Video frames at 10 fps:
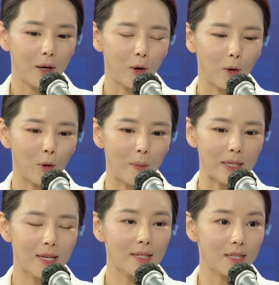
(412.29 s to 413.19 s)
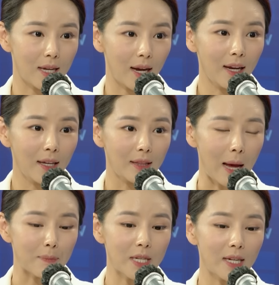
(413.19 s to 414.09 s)
어, 메시지에
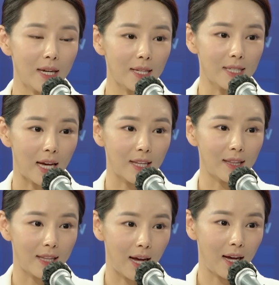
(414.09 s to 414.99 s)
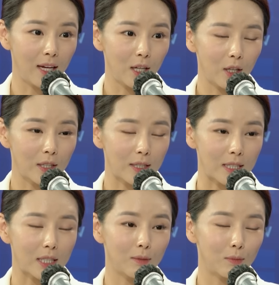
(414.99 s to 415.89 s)
답장을 하지 않았다. 음...
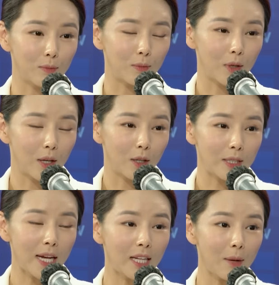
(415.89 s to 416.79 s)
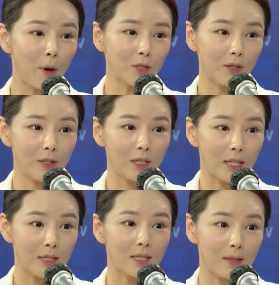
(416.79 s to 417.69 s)
지금 세간에 퍼져 있는
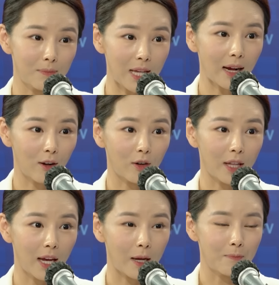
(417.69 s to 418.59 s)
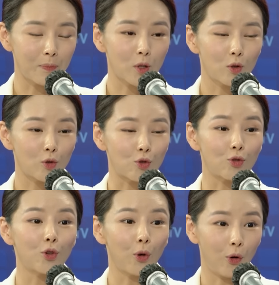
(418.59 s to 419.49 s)
익십 사건의
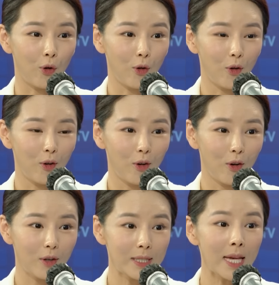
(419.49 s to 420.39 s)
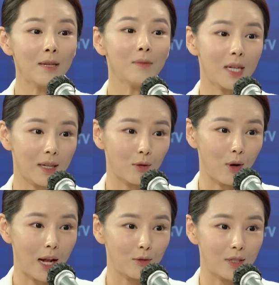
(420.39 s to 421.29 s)
주요
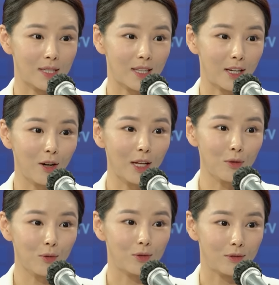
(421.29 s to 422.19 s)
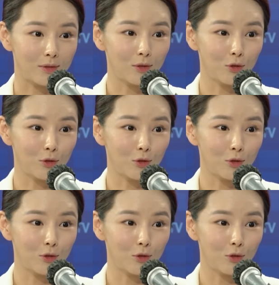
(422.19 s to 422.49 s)
책임자라고 알고 있잖아요. 네. 한동훈 네.